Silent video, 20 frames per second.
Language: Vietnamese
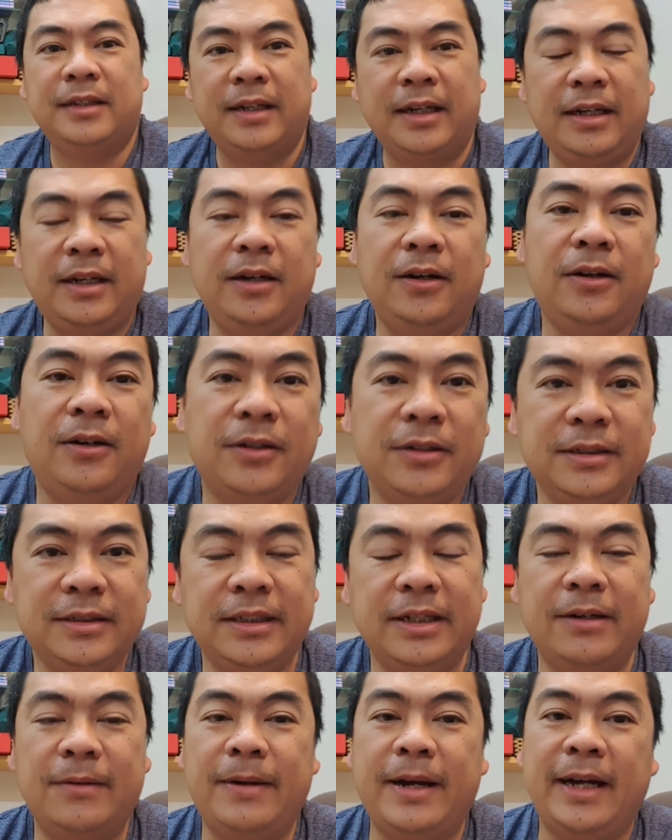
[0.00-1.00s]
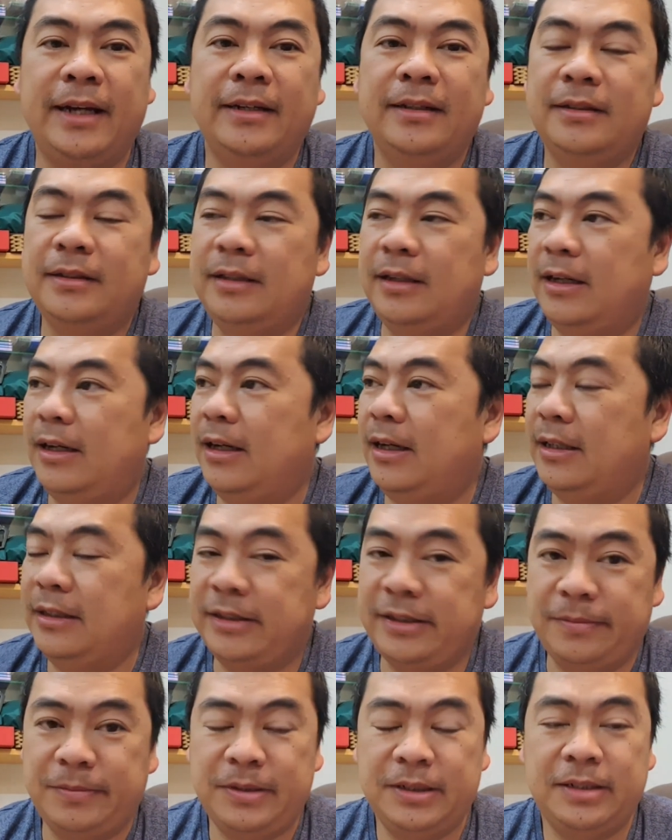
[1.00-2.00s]
Hello, xin chào các bạn. À,
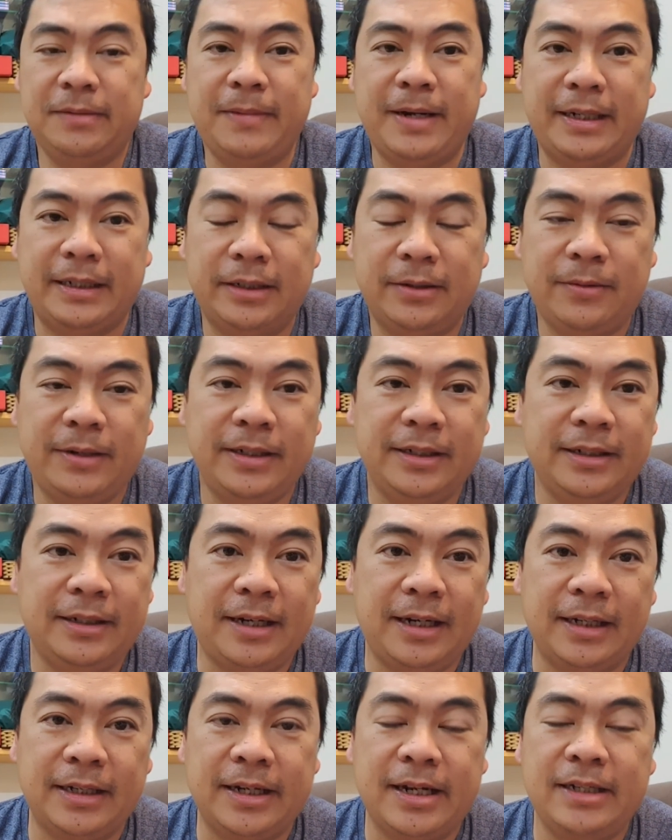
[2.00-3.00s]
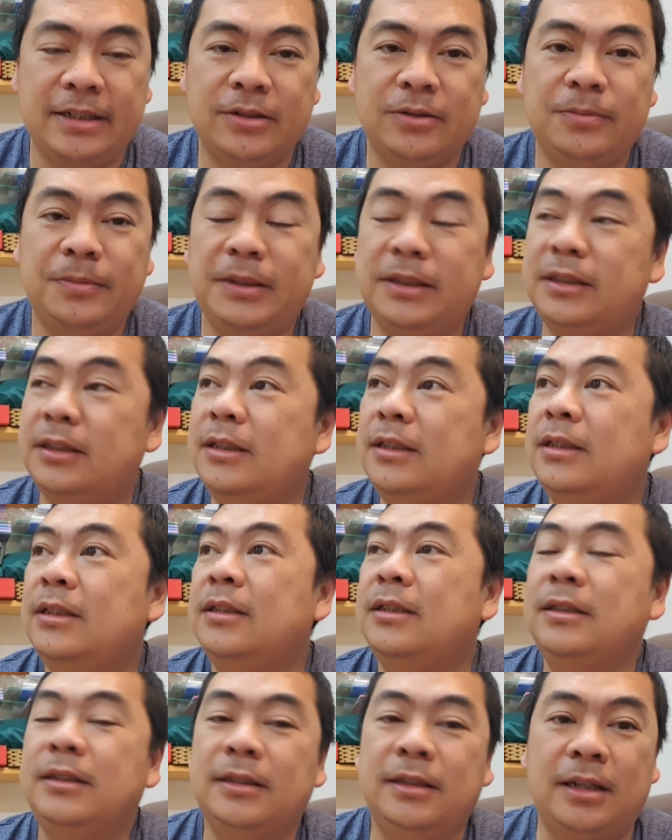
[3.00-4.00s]
chào mừng các bạn đã quay trở lại kênh của mình,
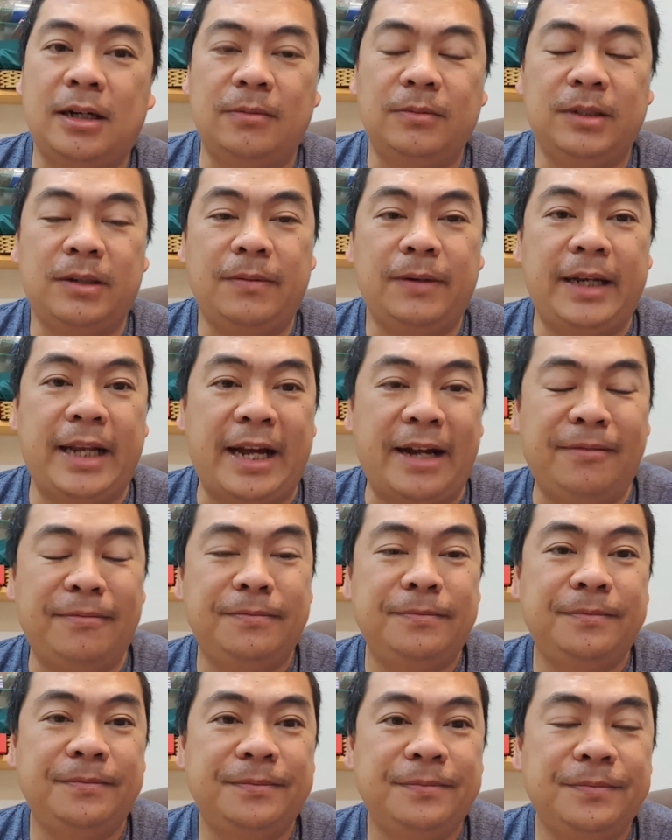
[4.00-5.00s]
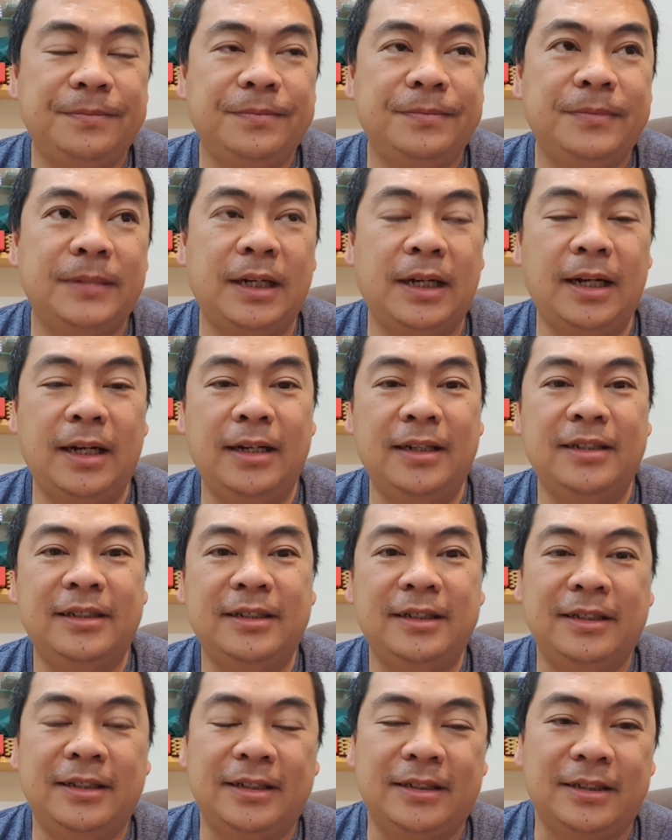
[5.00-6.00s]
Ông Chồng Hay Làm. À,
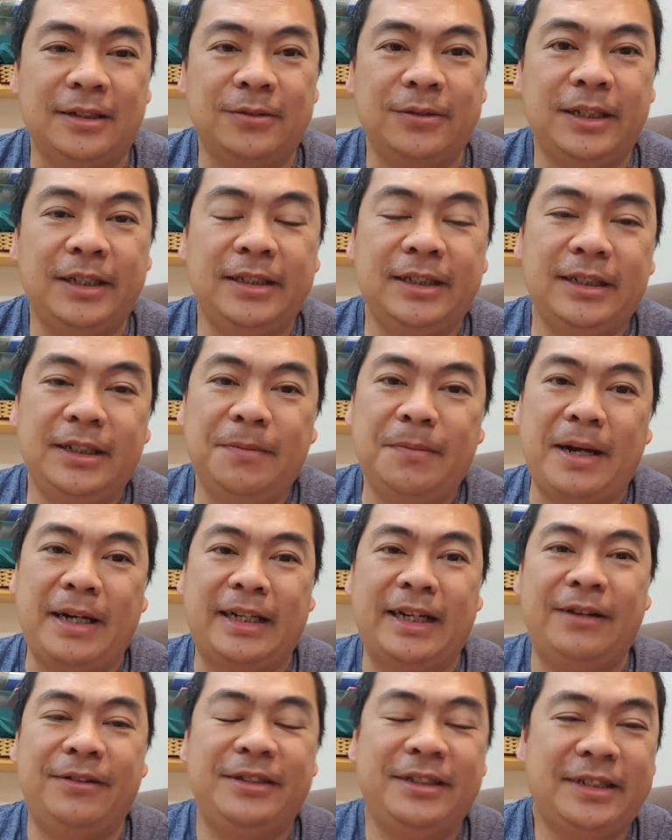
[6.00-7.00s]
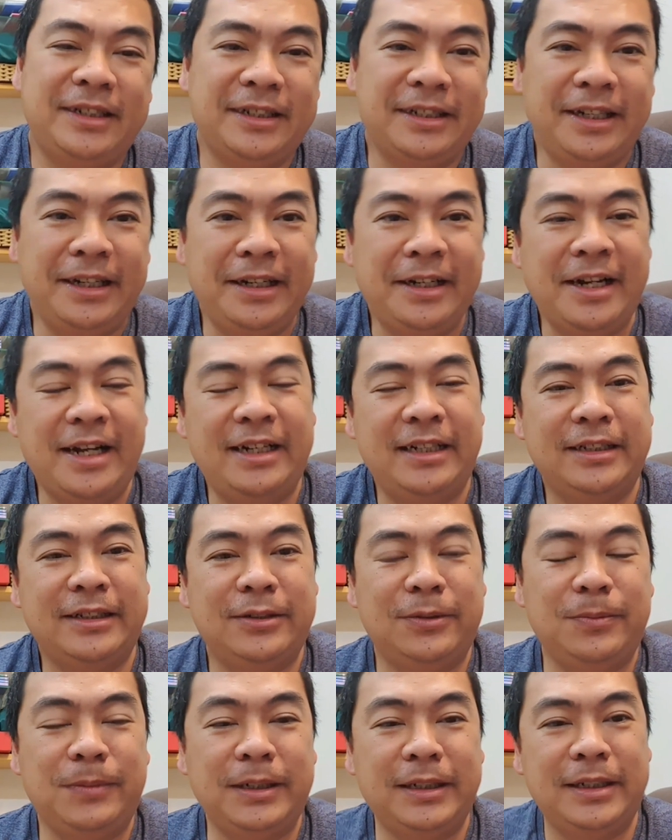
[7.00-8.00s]
đầu tiên thì những bạn nào chưa đăng ký kênh
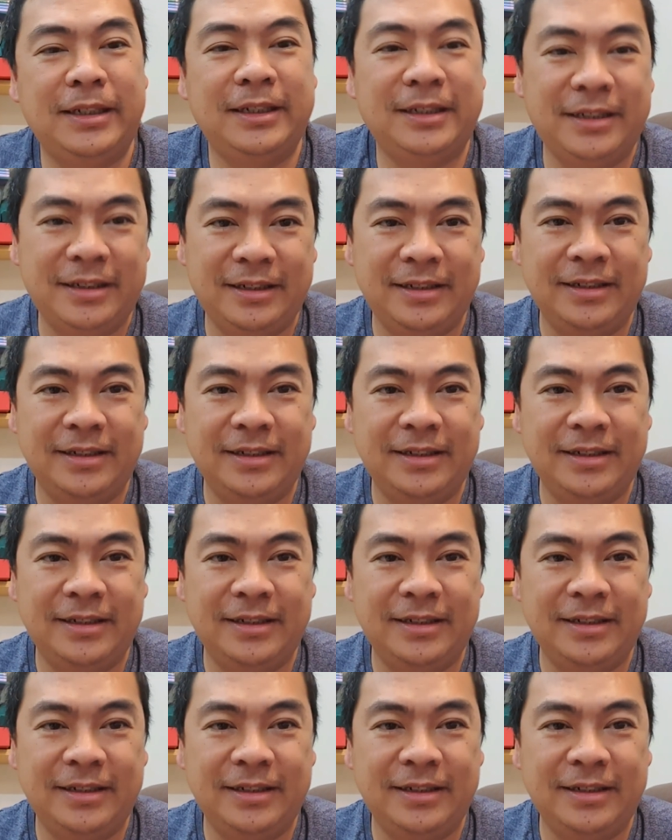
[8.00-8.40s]
của mình á,